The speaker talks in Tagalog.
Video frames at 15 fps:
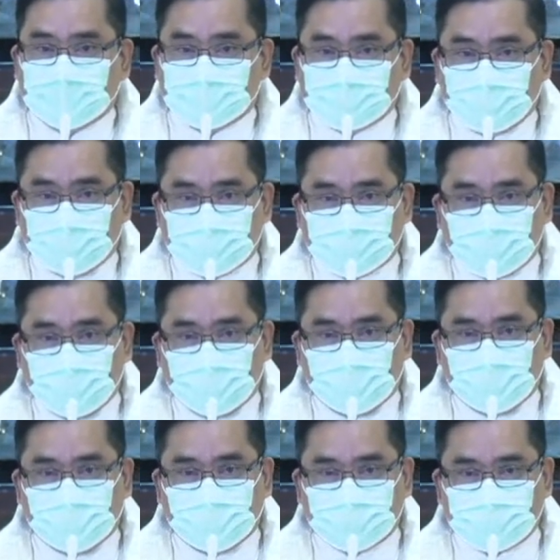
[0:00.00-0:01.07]
Sa
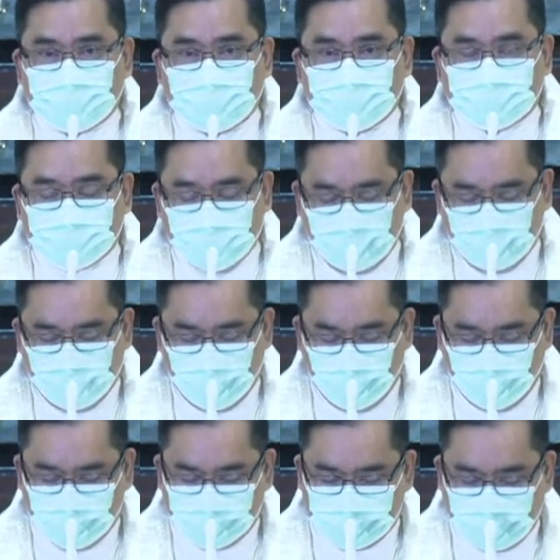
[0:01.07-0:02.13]
dasal ni San
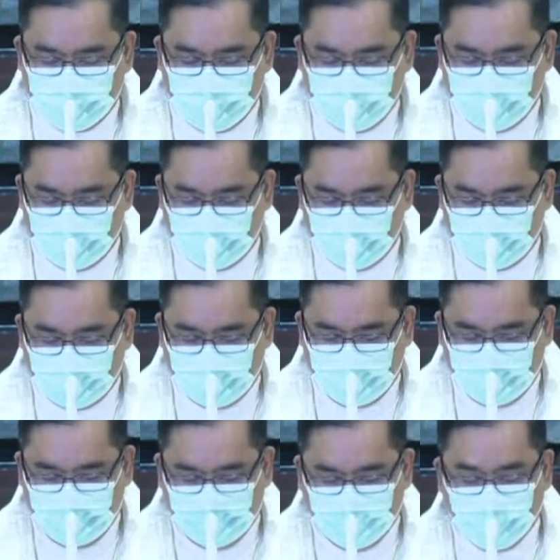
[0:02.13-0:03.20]
Anselmo sabi niya,
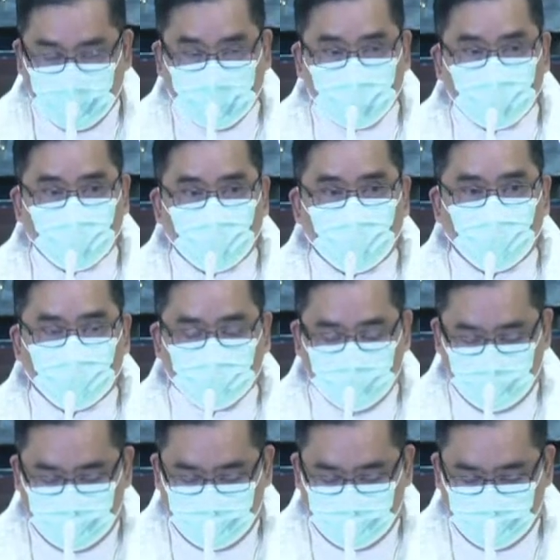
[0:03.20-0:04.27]
Panginoon,
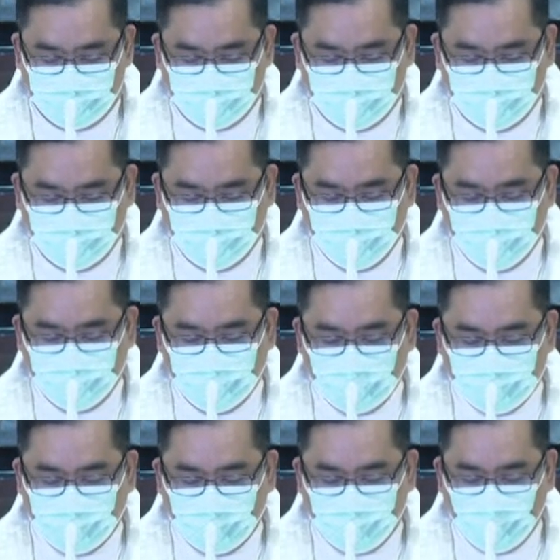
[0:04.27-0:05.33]

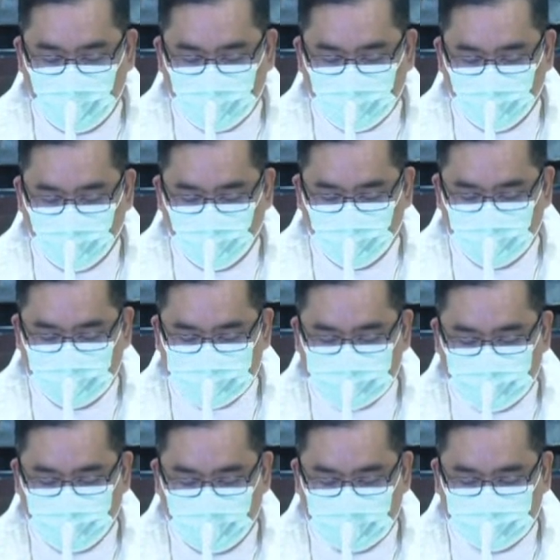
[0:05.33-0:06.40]
bigyan mo po ako ng
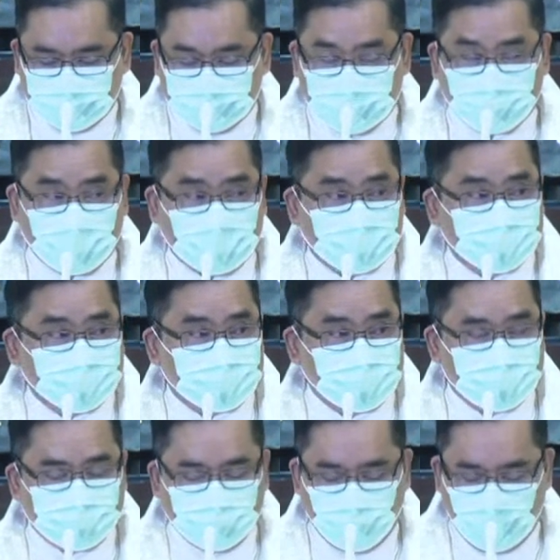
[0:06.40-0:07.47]
sapat na
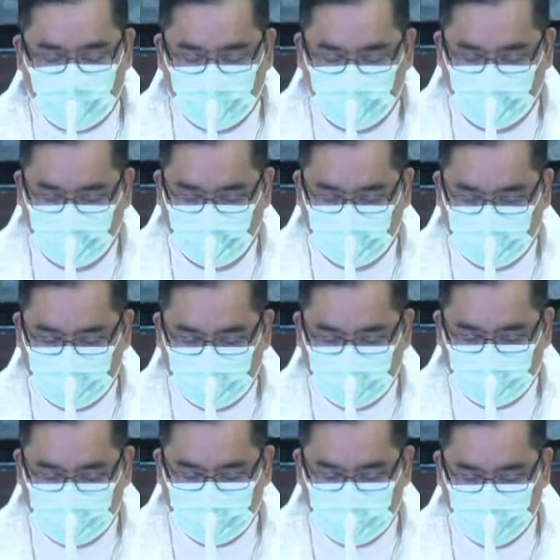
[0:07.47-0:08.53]
pagtitiwala
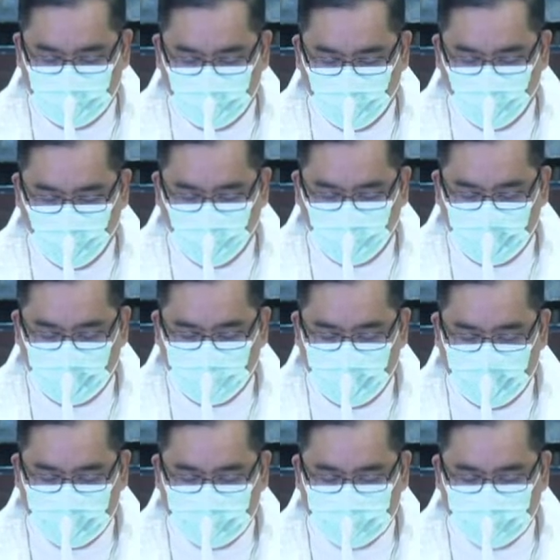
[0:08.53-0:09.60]
upang
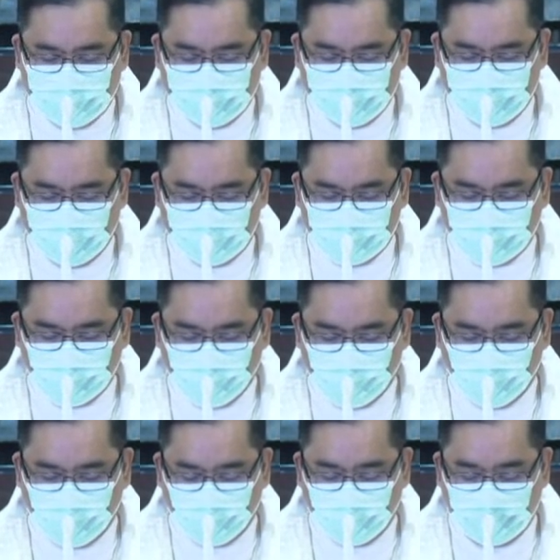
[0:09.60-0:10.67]
maintindihan
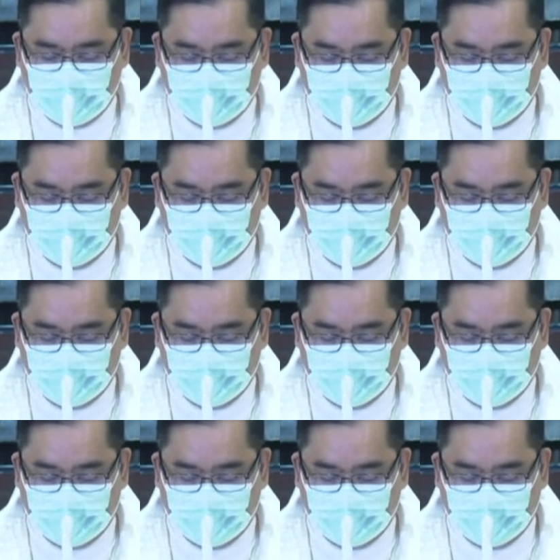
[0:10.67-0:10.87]
ko